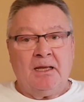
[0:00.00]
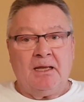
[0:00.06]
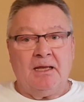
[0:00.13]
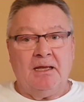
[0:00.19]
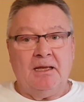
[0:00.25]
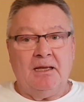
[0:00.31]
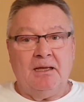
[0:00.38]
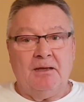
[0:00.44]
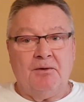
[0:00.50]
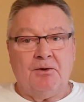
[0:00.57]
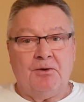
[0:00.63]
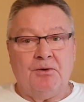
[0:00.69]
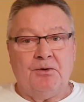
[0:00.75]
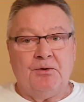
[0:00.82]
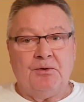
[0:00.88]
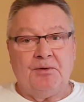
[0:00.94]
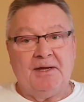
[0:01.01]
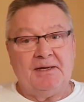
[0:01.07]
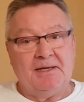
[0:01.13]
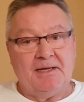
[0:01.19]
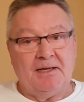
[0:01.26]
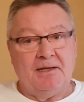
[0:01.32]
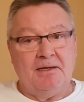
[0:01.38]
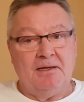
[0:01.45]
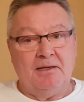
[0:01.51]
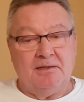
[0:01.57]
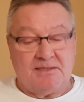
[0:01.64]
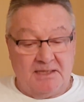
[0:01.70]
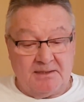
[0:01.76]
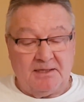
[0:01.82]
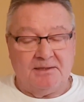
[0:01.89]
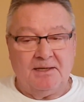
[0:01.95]
Et, euh, l'année, et
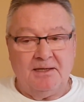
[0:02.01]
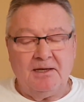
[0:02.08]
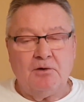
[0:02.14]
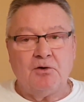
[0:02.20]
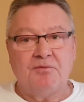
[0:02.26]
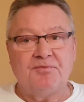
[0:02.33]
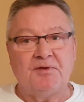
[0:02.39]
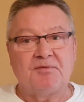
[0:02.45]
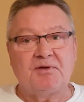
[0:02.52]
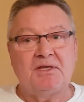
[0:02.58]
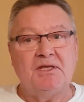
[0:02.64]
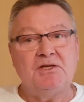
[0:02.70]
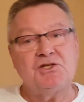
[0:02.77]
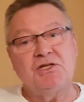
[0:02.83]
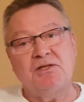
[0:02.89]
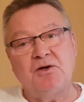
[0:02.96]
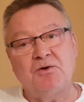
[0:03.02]
cette année, là, en février, j'étais